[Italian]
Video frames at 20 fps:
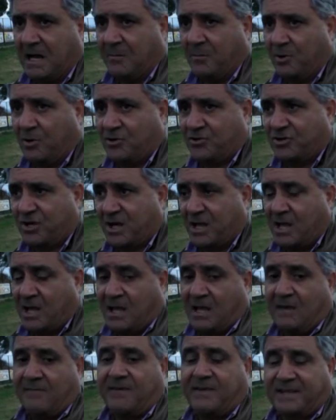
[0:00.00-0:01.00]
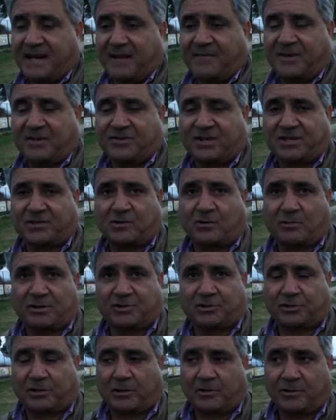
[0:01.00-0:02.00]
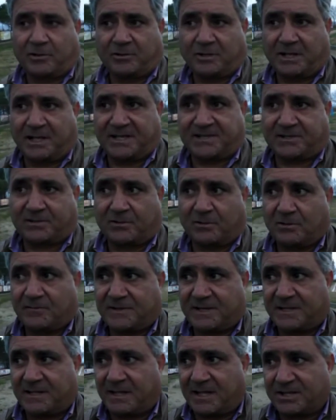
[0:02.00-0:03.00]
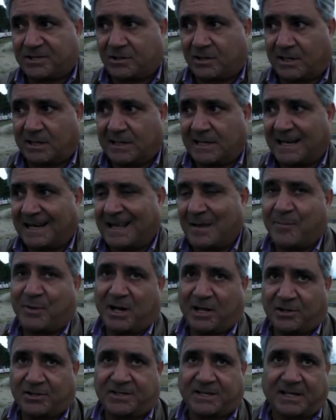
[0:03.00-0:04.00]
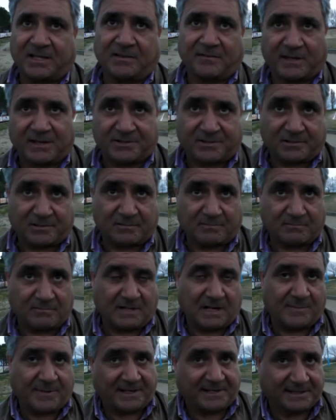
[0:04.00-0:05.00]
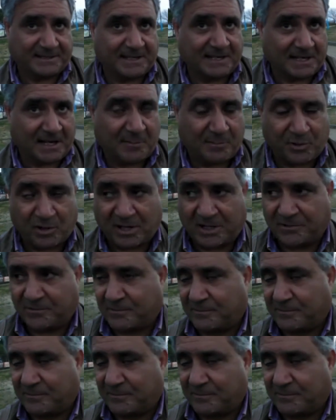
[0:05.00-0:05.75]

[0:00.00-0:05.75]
Borgio. Vedrai Francesco, questo te lo dico da adesso, sin da adesso che nel campionato sarà diverso, la partita nel campionato.